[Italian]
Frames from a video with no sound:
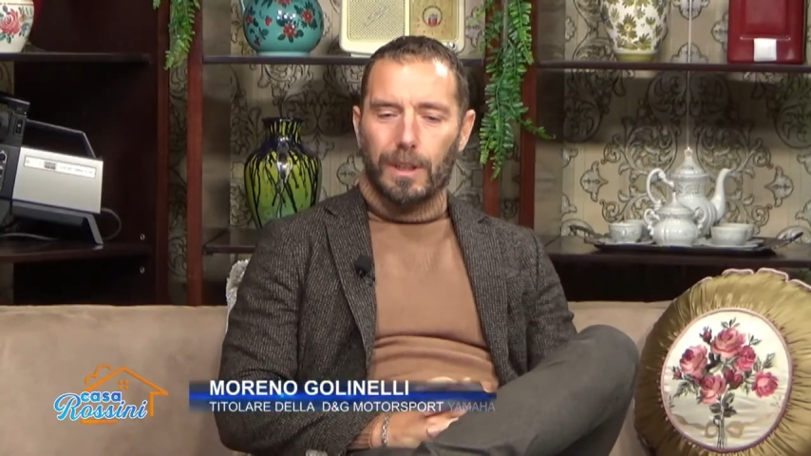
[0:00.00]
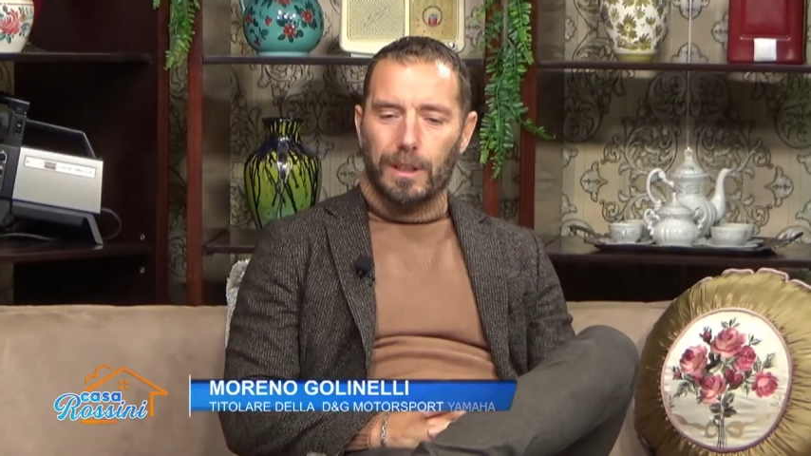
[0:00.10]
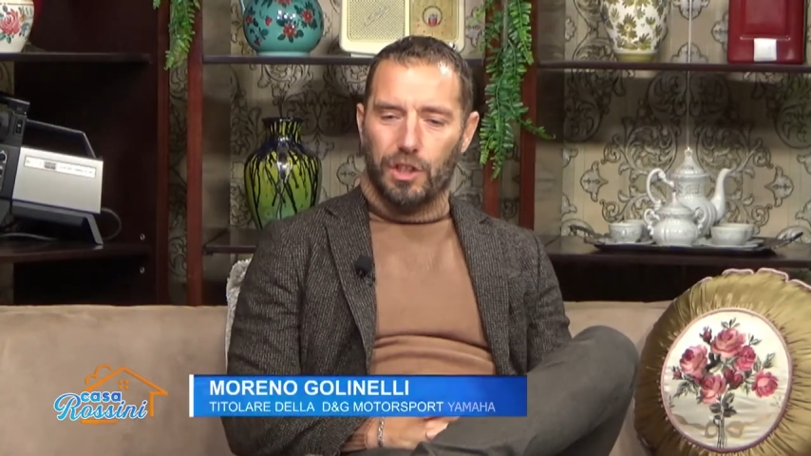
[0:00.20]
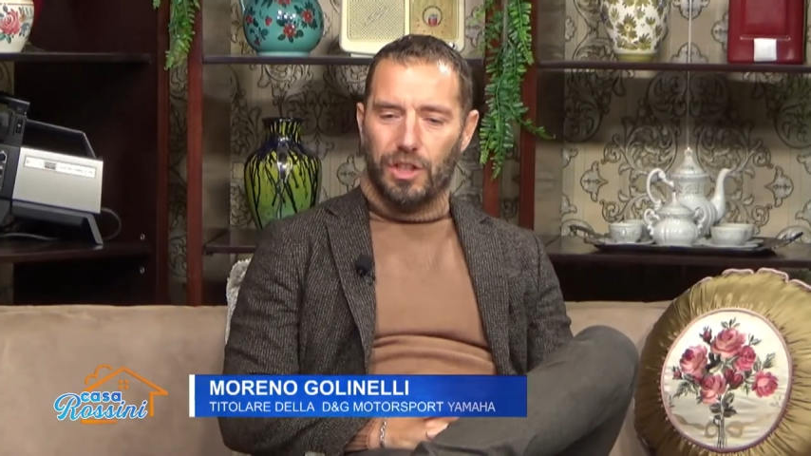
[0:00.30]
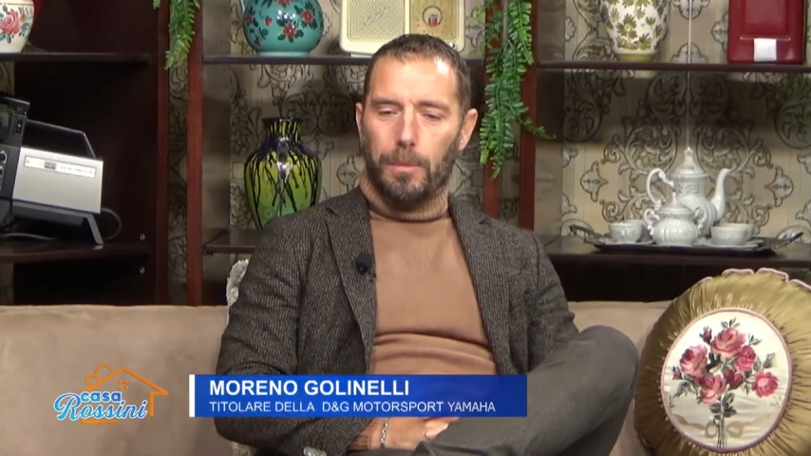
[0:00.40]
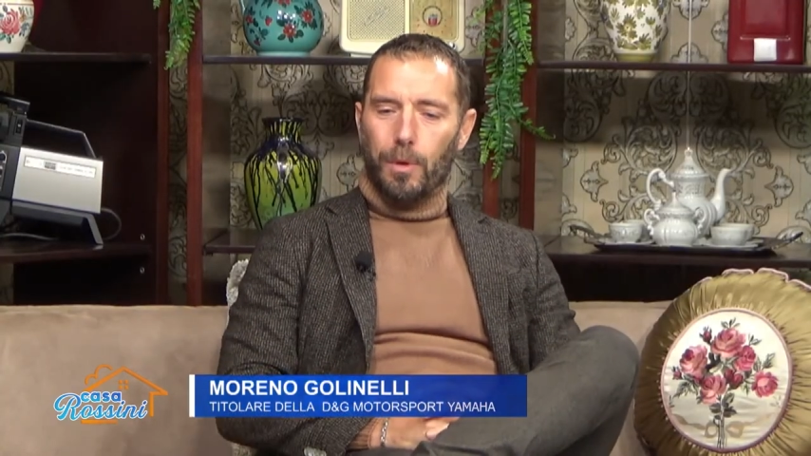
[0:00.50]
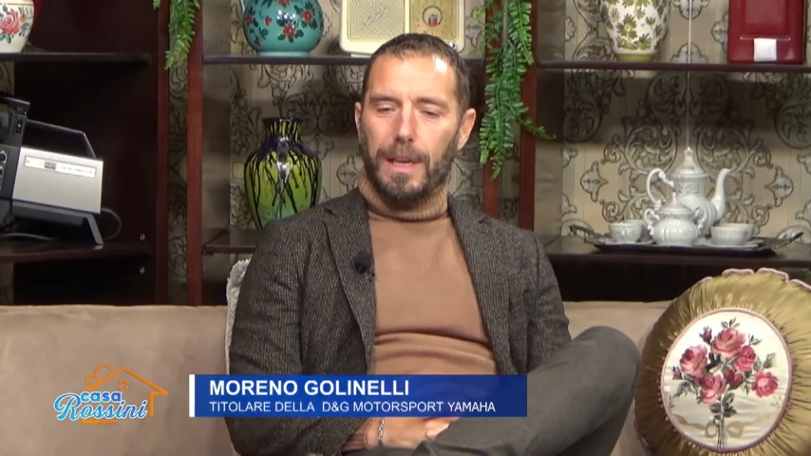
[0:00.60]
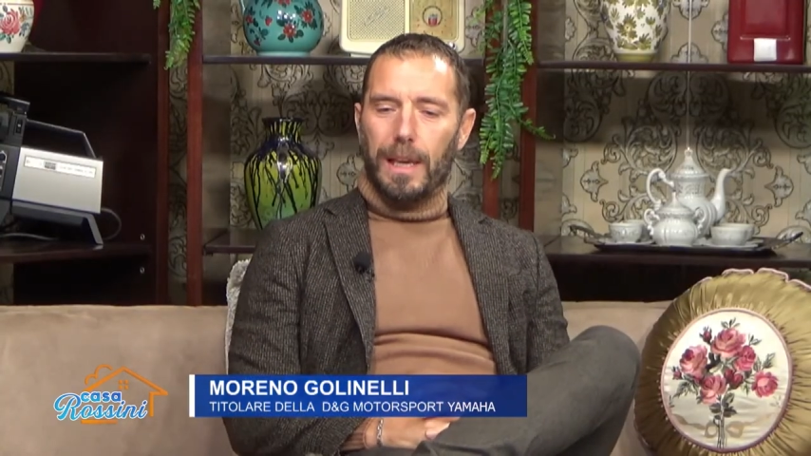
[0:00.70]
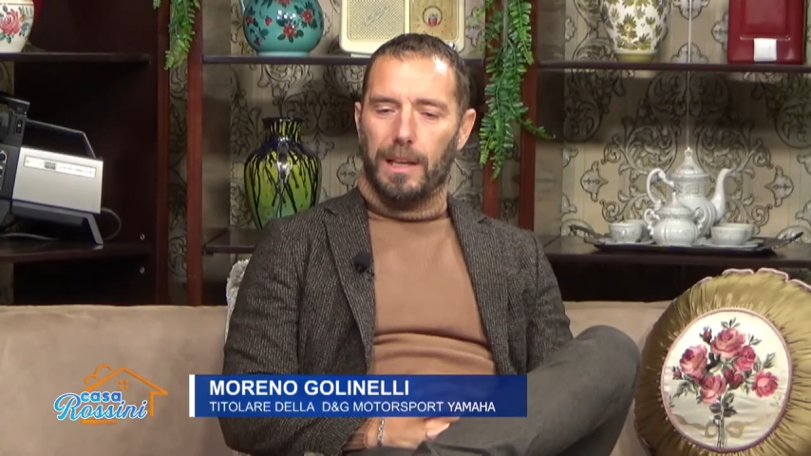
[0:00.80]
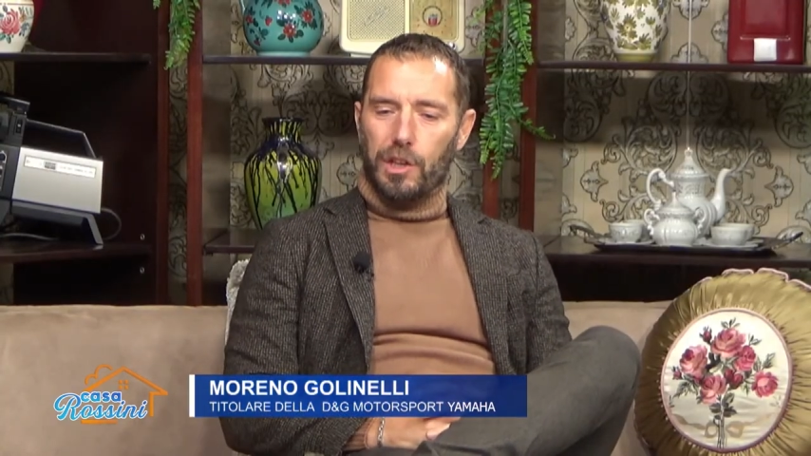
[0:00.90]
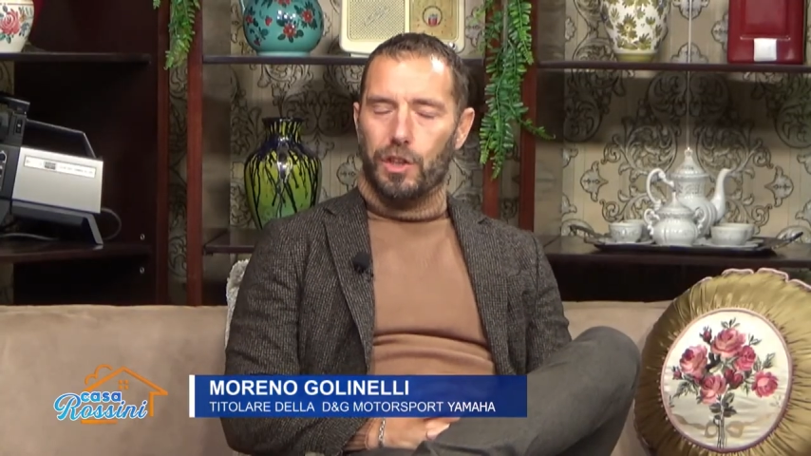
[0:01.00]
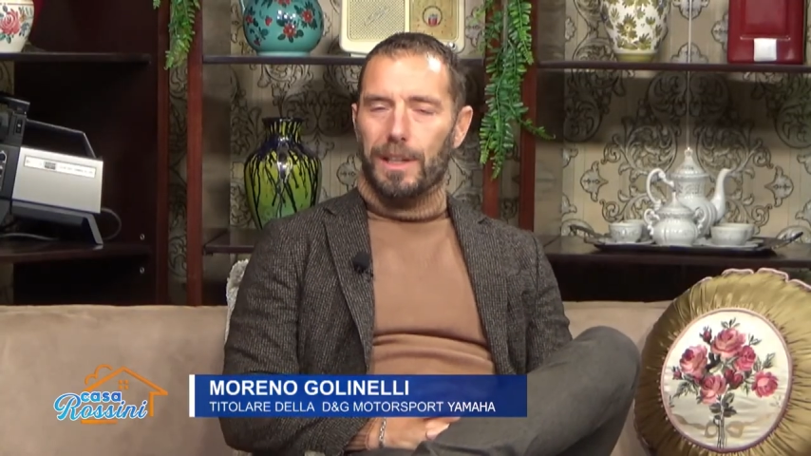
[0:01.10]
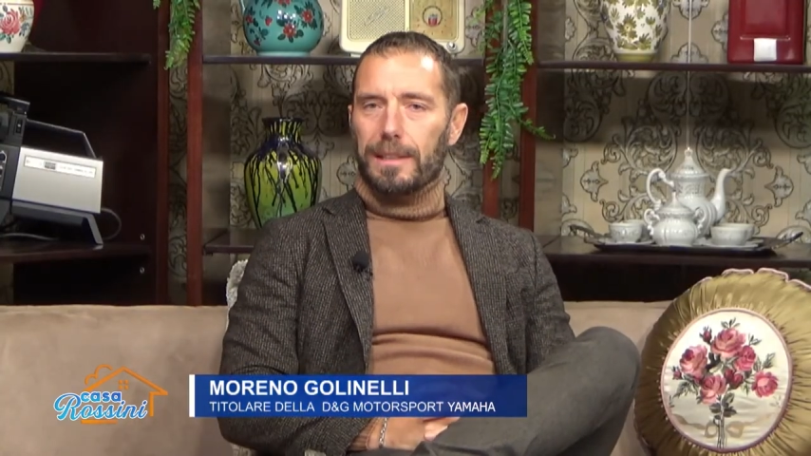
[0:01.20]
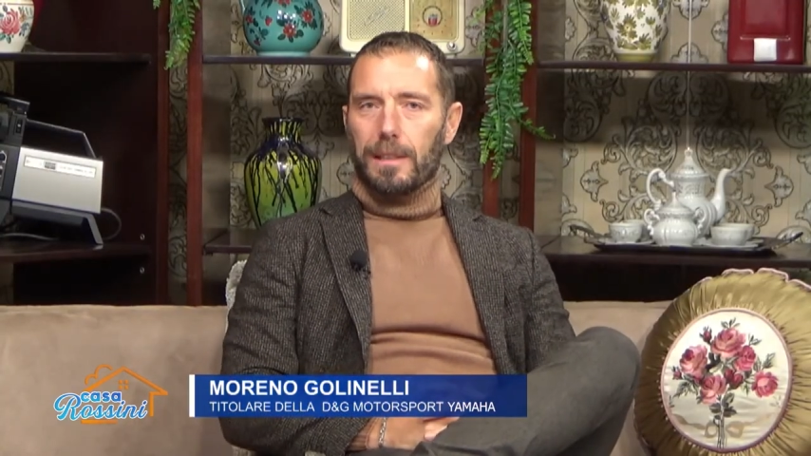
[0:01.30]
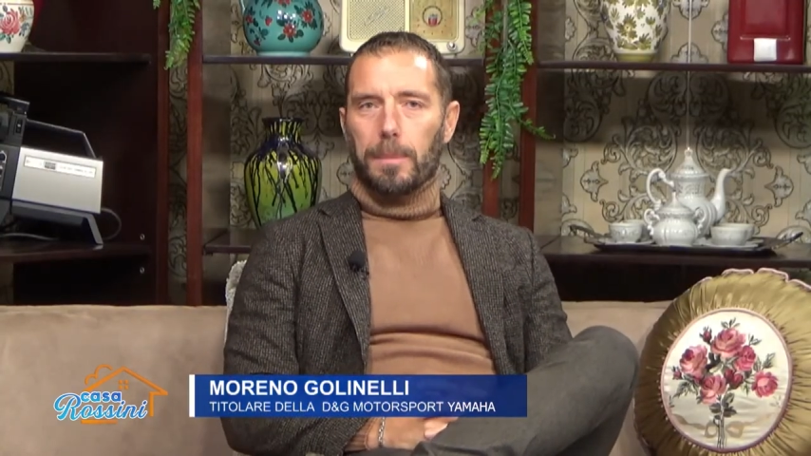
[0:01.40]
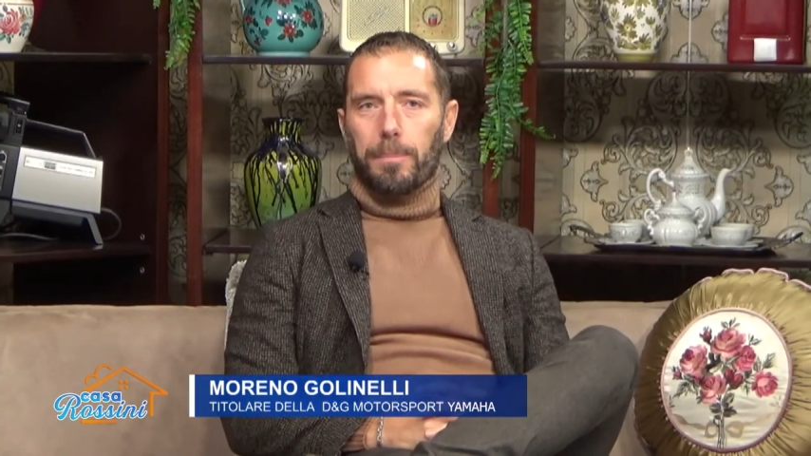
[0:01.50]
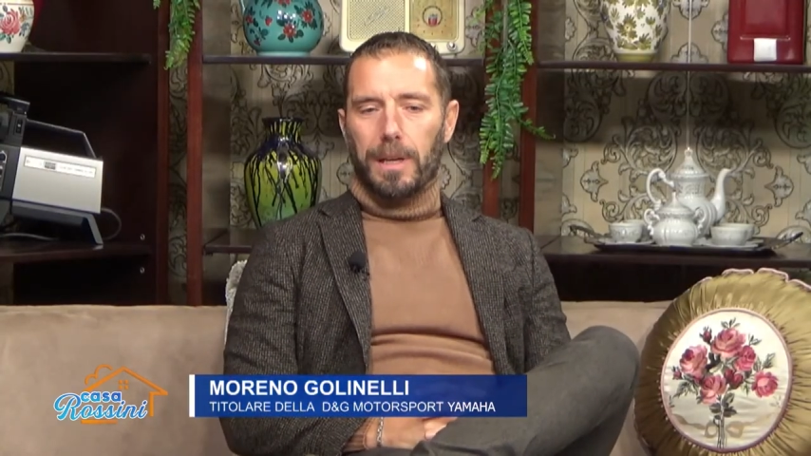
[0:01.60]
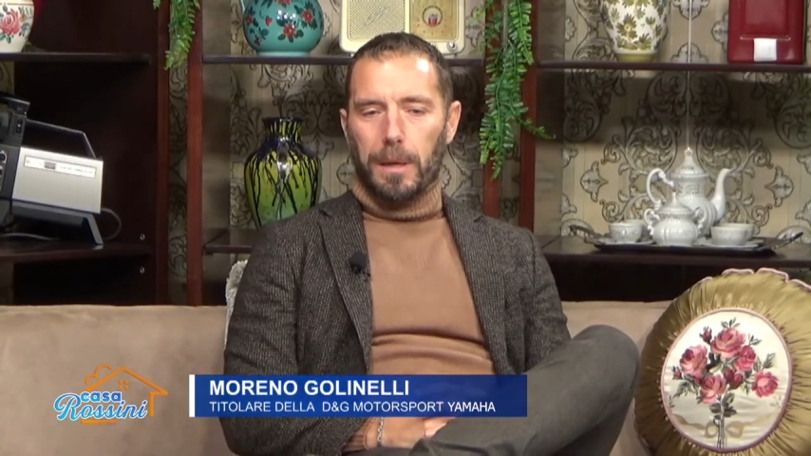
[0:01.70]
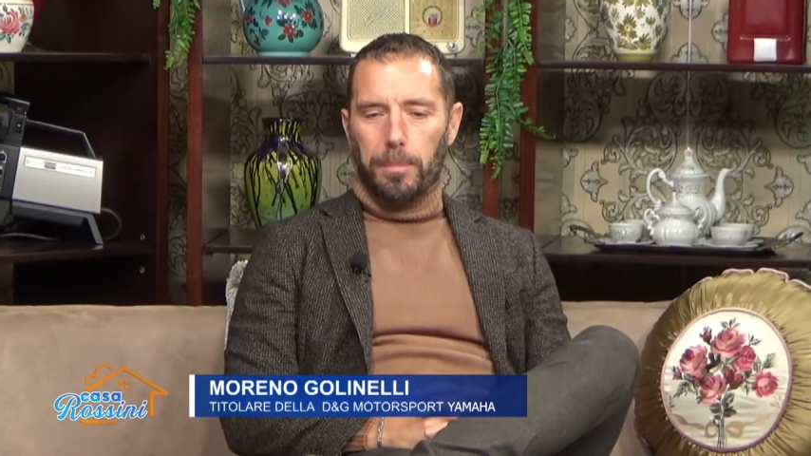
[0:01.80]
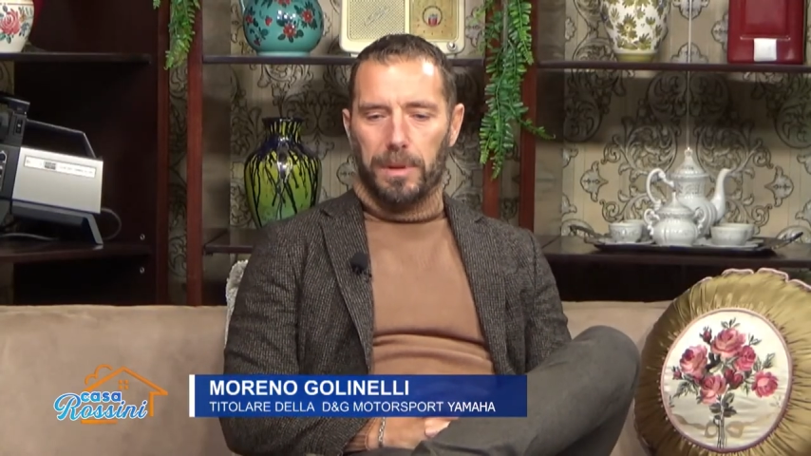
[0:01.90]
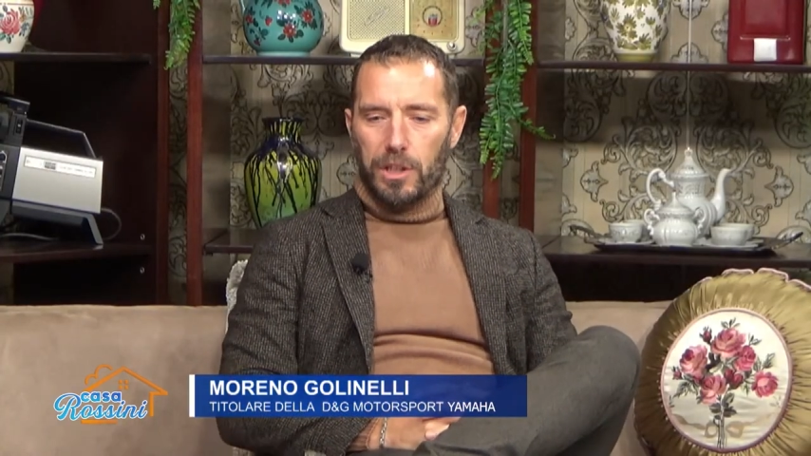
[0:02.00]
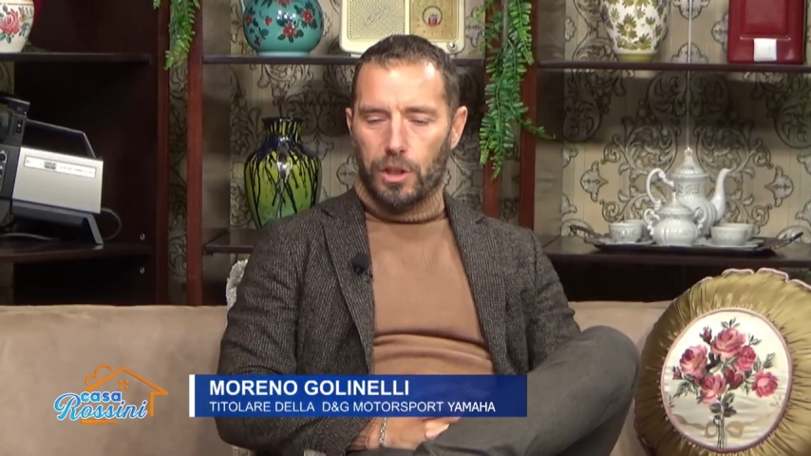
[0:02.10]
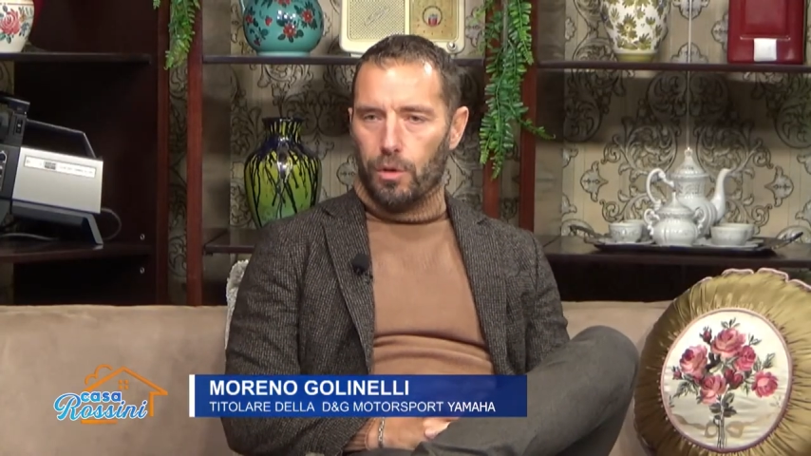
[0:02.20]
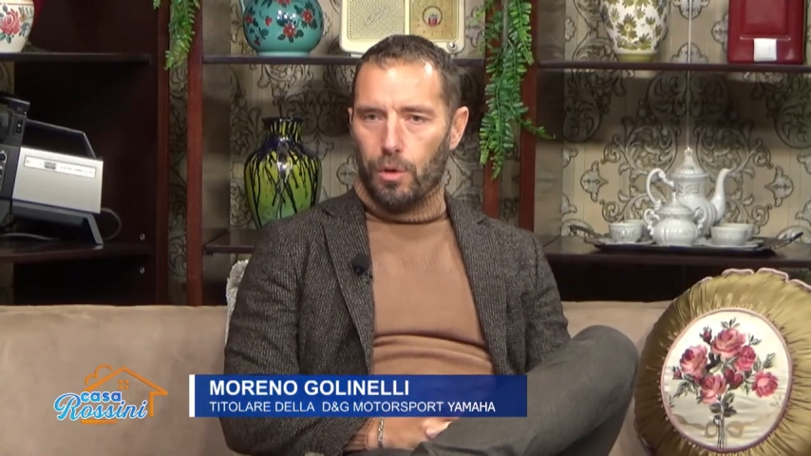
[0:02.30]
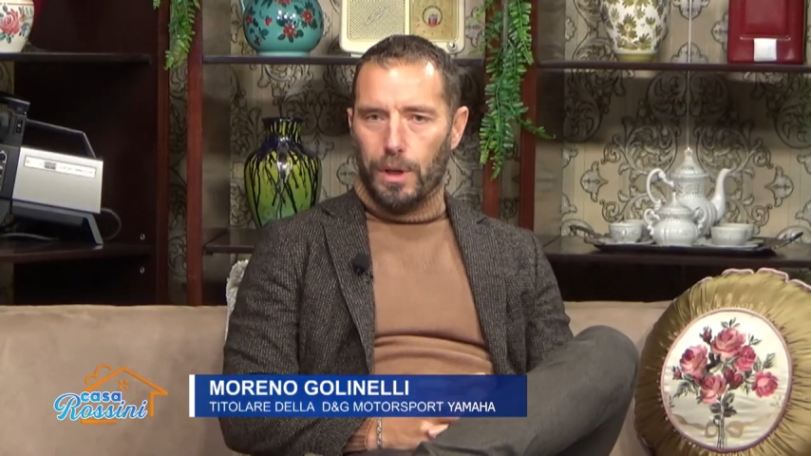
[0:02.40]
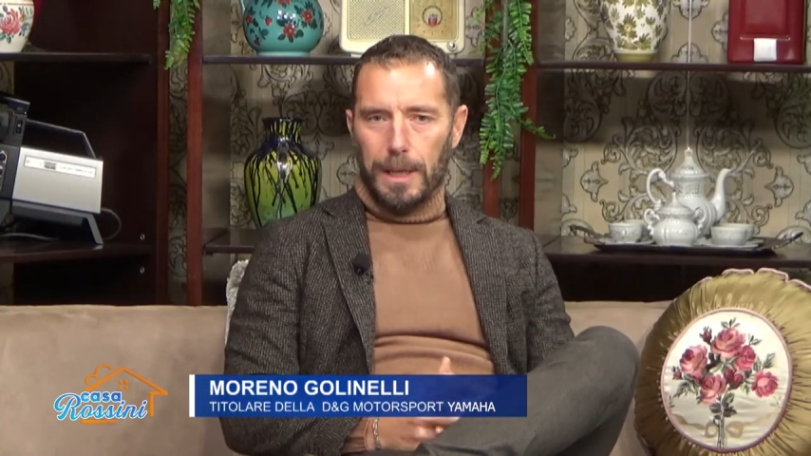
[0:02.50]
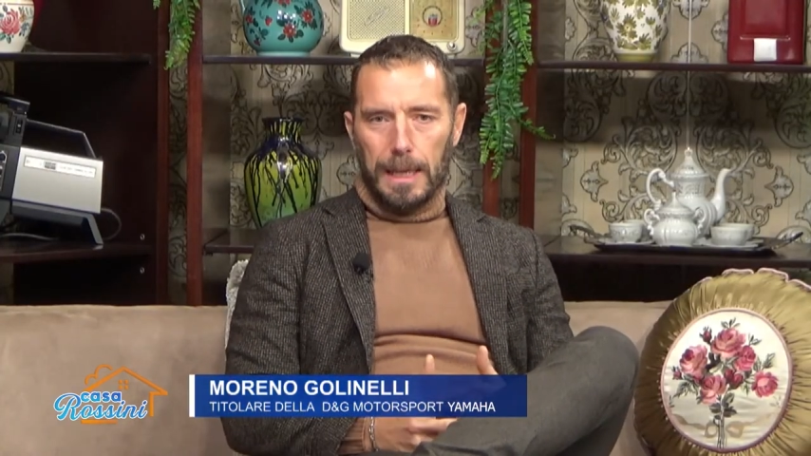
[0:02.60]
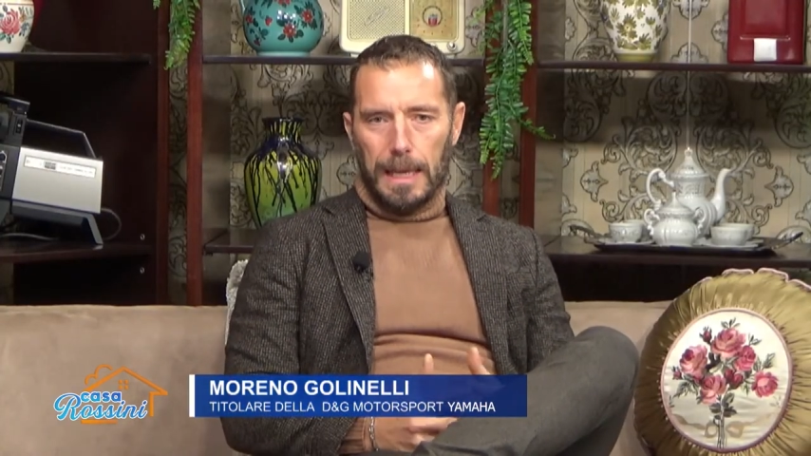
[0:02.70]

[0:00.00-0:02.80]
diciamo che la scelta di aprire a Pesaro